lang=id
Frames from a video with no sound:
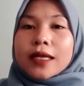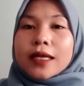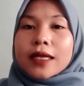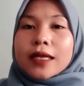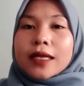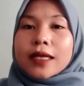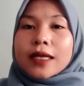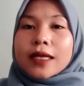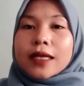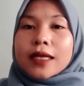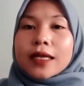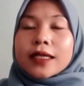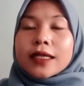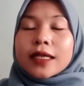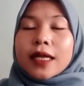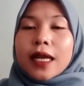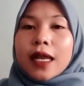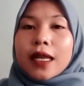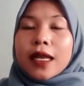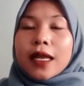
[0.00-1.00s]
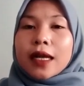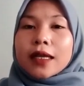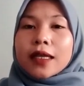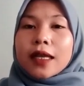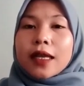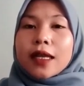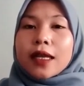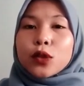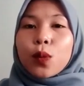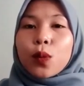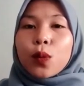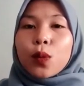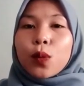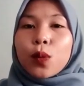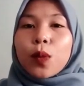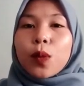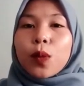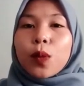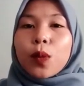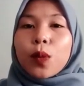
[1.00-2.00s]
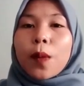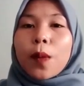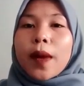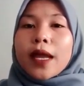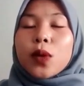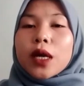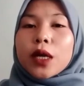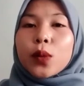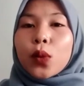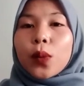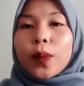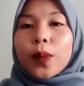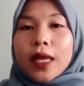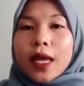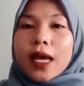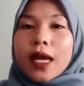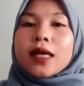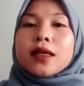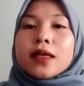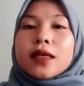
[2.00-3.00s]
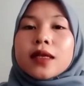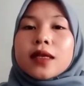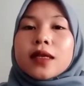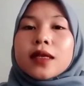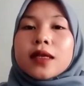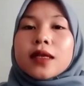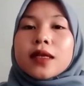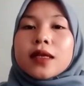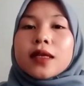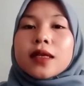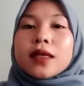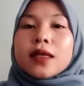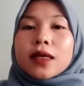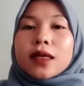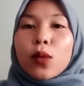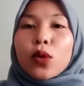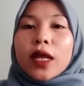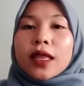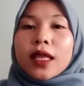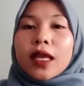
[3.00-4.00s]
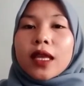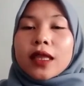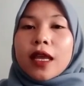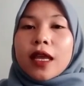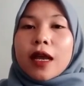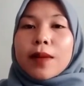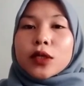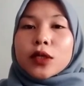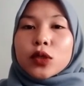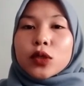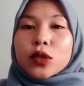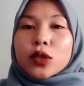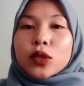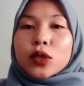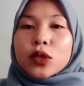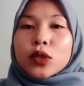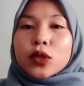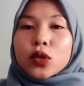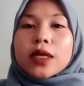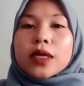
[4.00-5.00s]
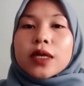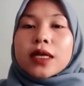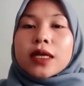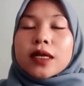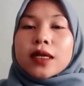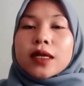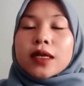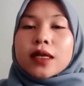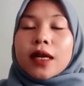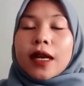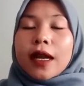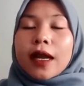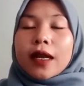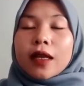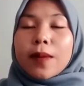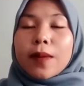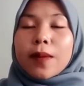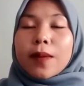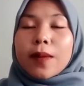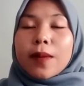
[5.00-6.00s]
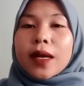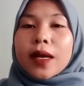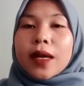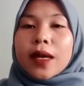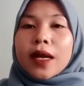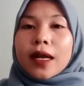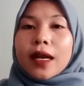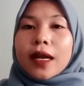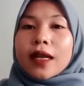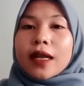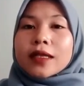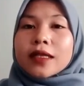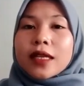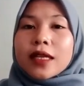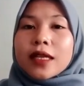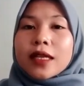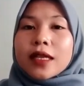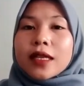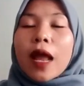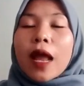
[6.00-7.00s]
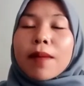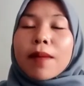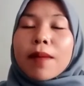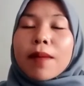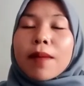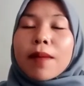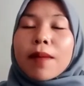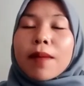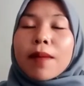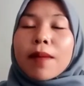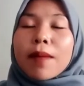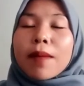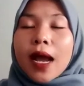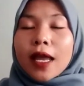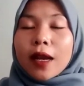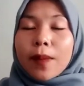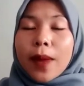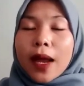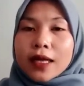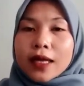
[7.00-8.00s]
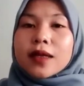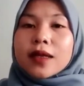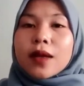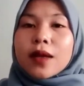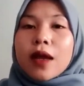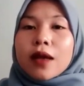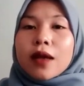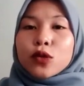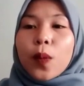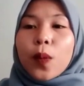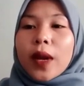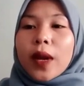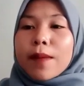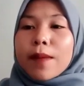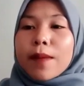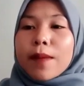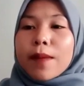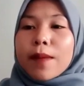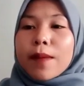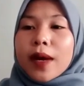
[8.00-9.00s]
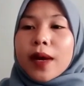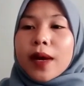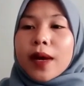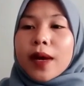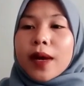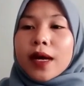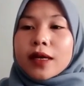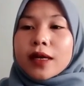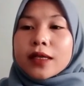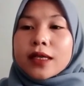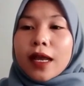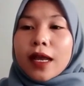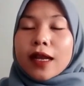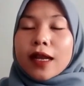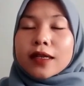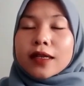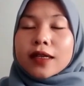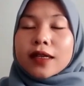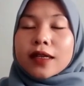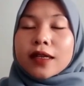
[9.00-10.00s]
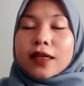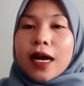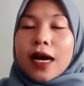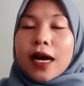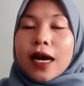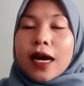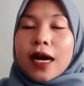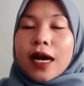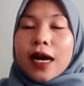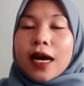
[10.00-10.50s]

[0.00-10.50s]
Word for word: Taman Rekreasi Kali Angat ini cukup membayar Rp2.000. Namun nanti ketika masuk ke rek, Taman Rekreasi atau kolam air panas, cukup menambah dengan uh,